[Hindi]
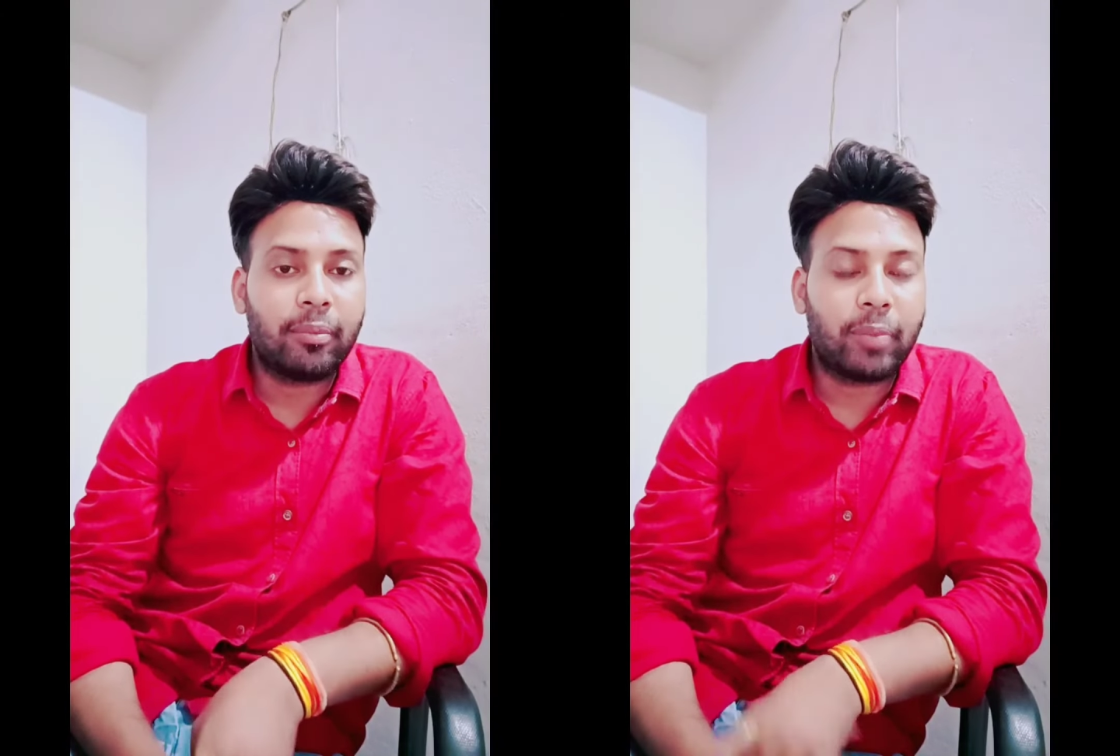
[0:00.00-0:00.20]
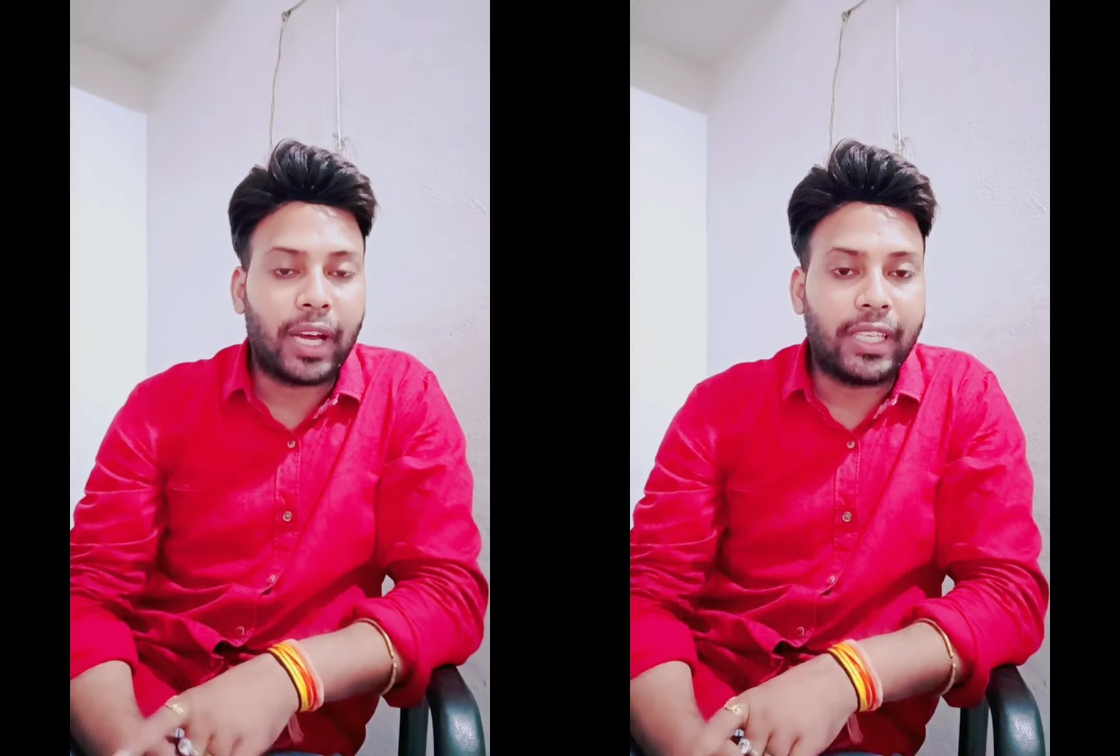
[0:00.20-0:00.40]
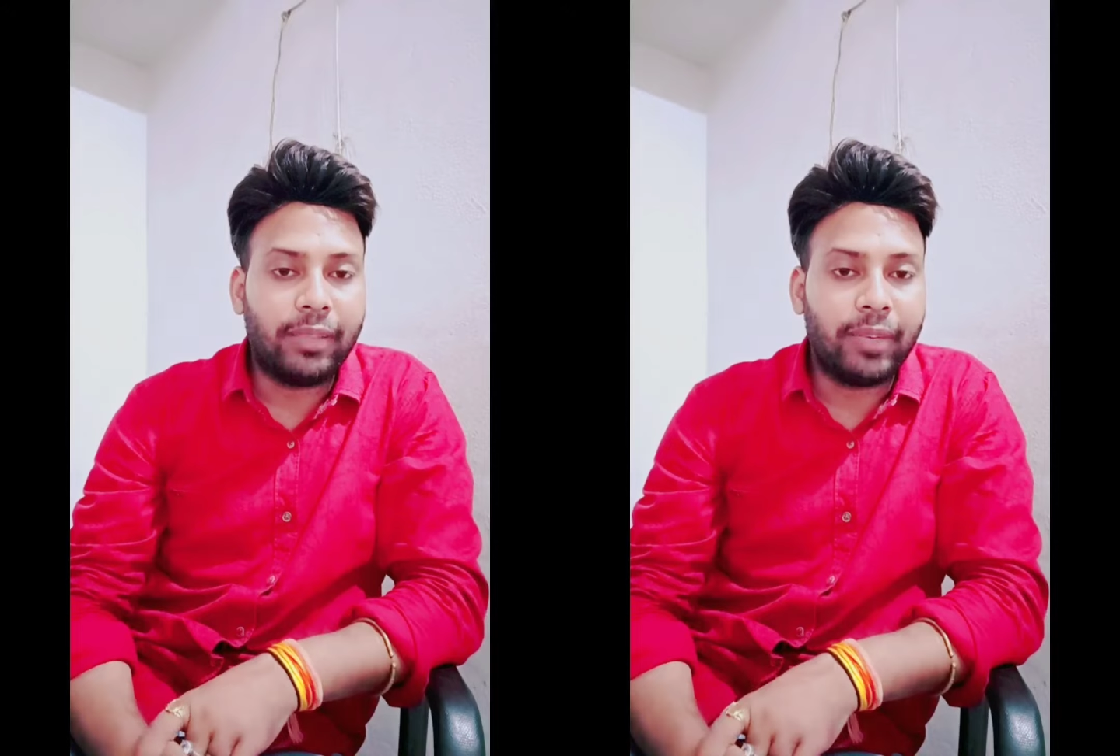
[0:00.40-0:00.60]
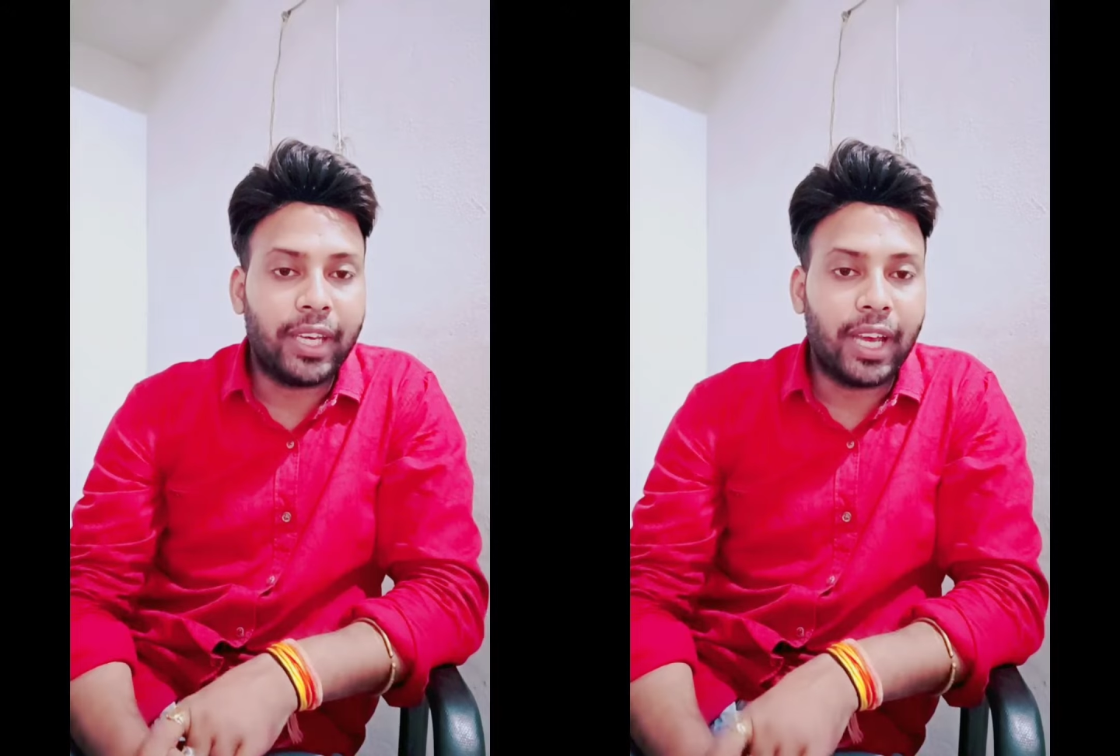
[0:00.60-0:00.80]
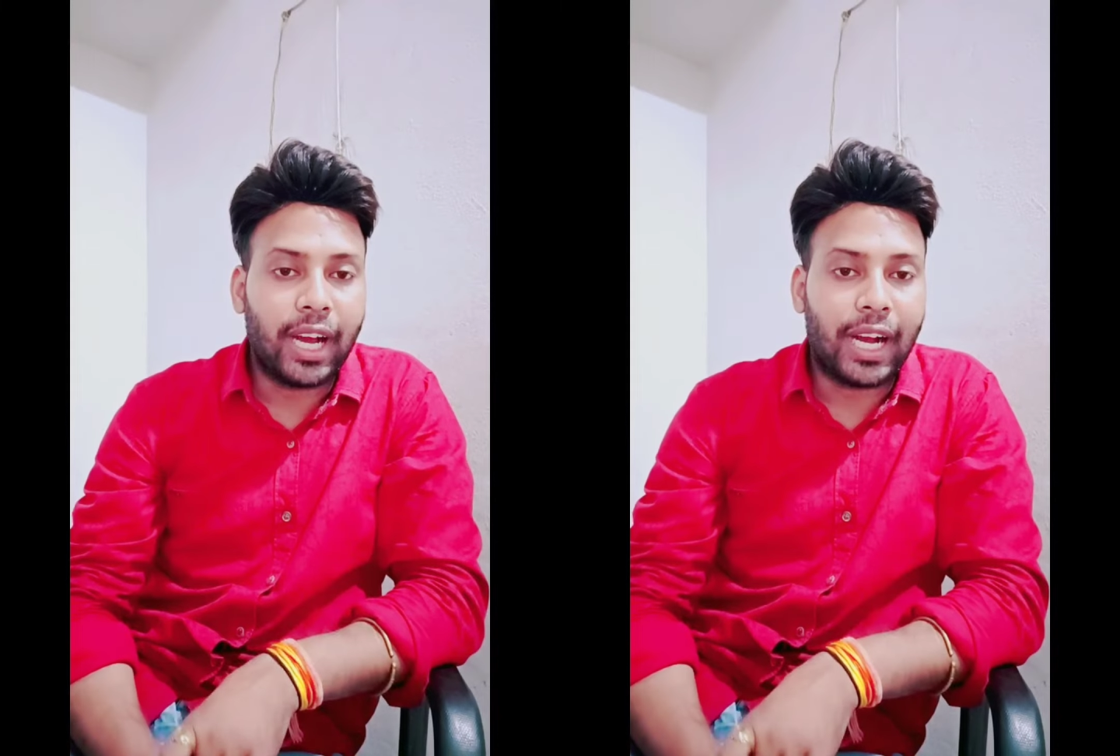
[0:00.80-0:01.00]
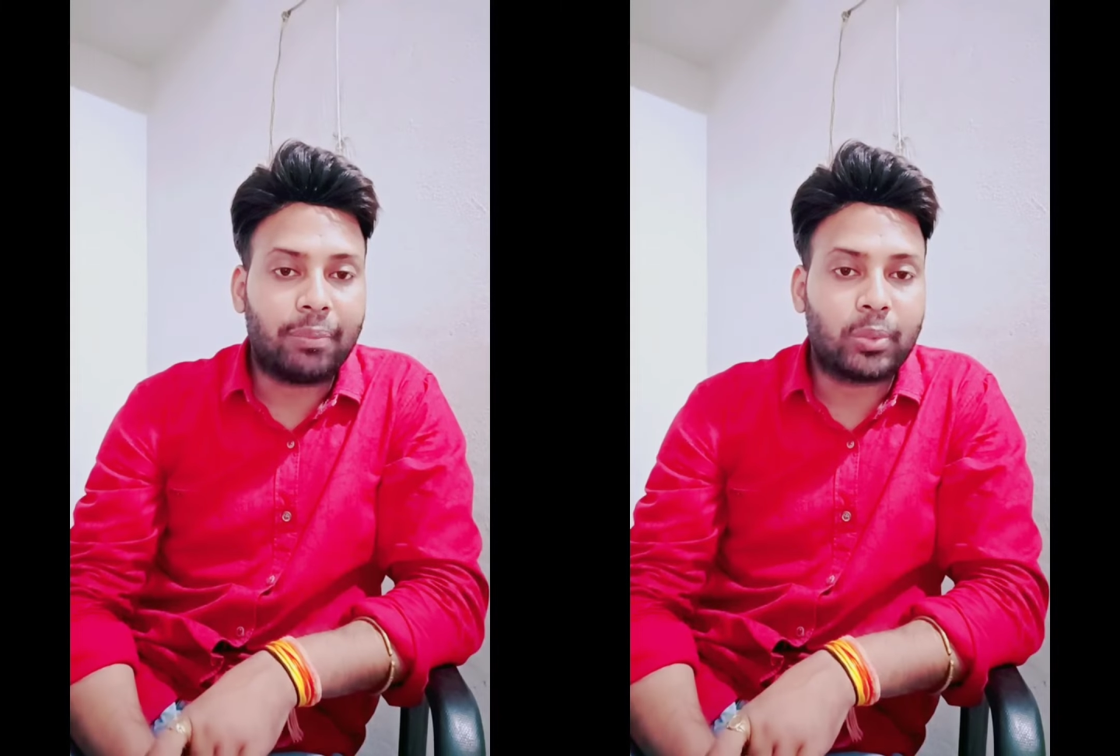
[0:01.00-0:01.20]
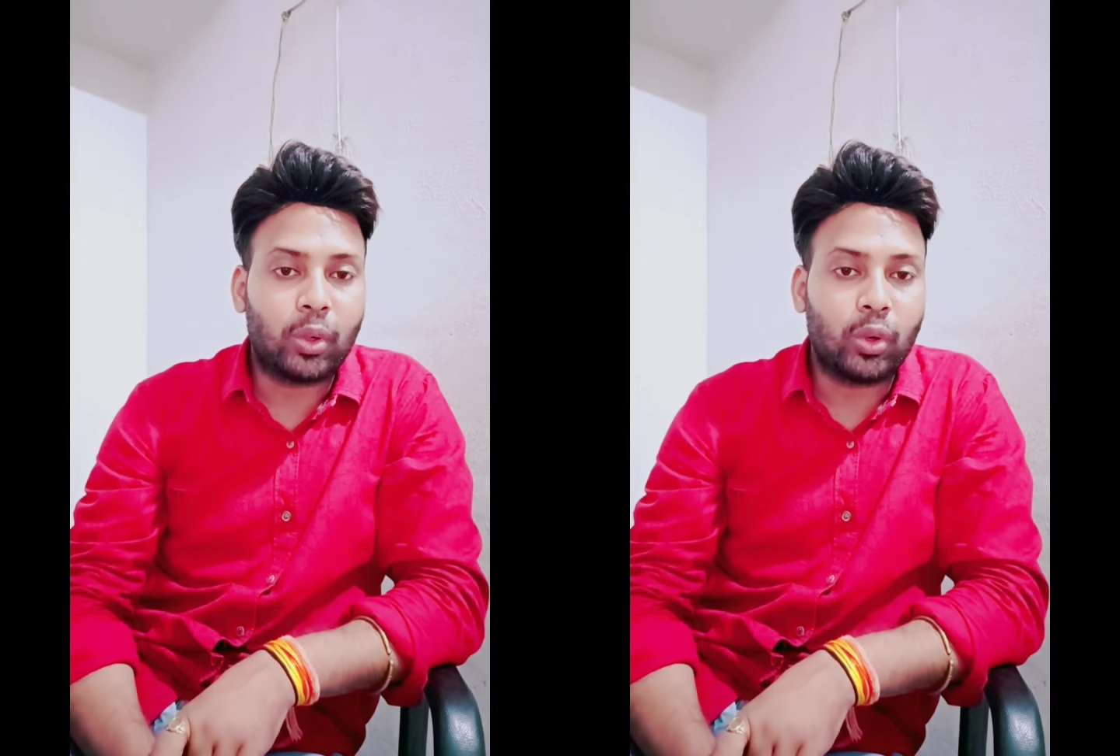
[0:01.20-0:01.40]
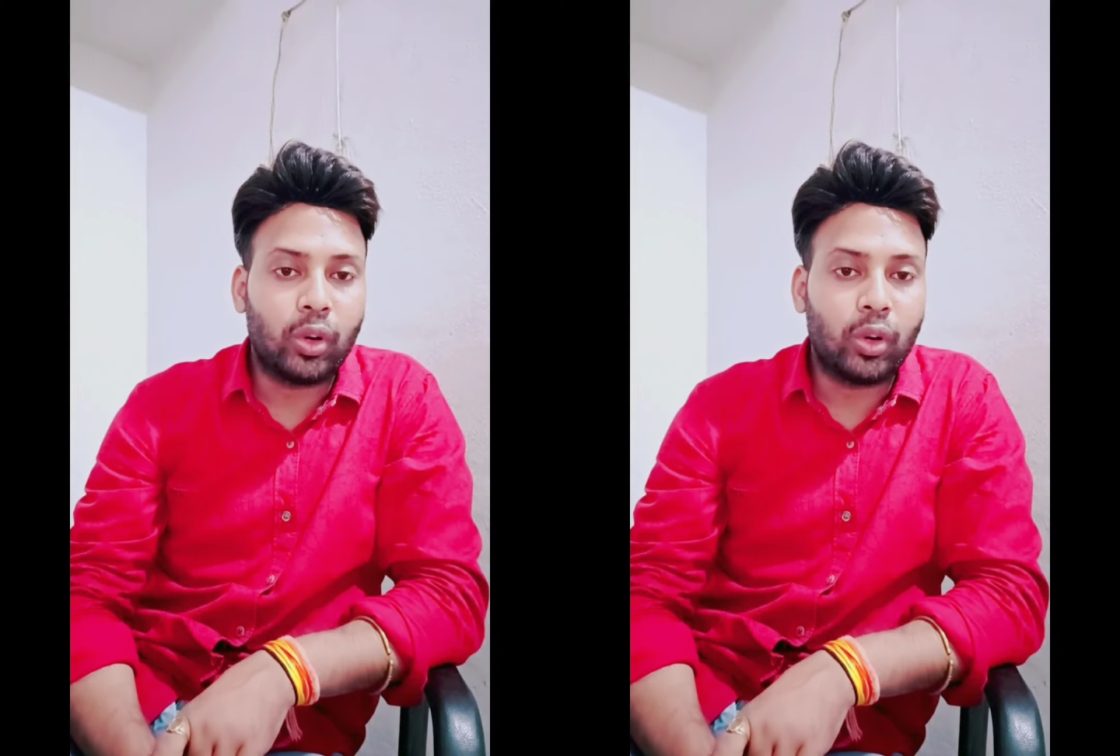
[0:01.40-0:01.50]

पानी में आपको